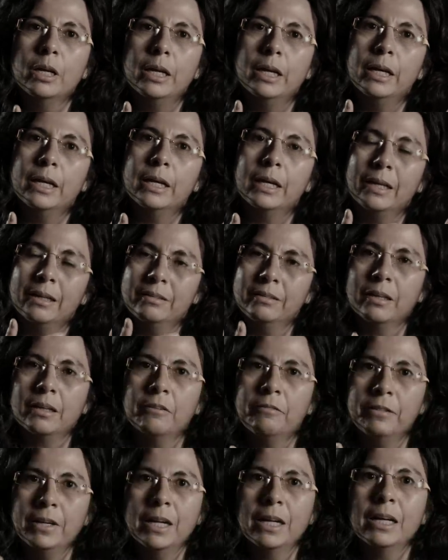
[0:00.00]
eh, que se
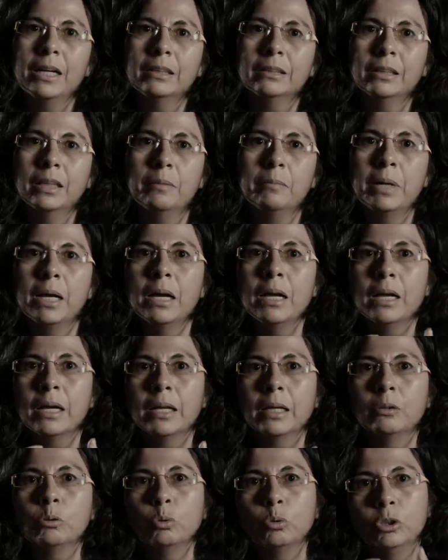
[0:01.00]
refieren al tema
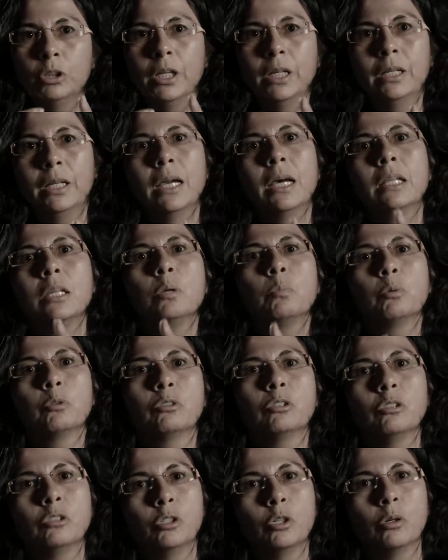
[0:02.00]
que tú tienes a
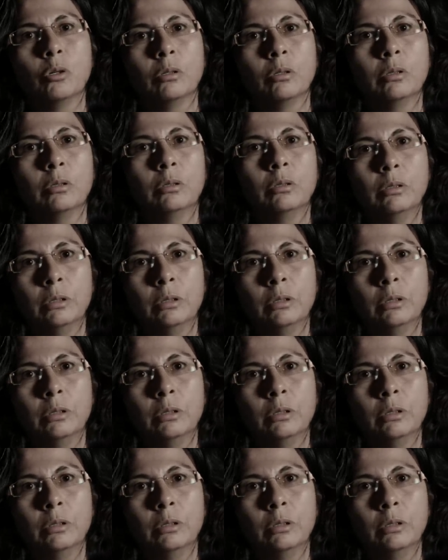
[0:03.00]
disposición,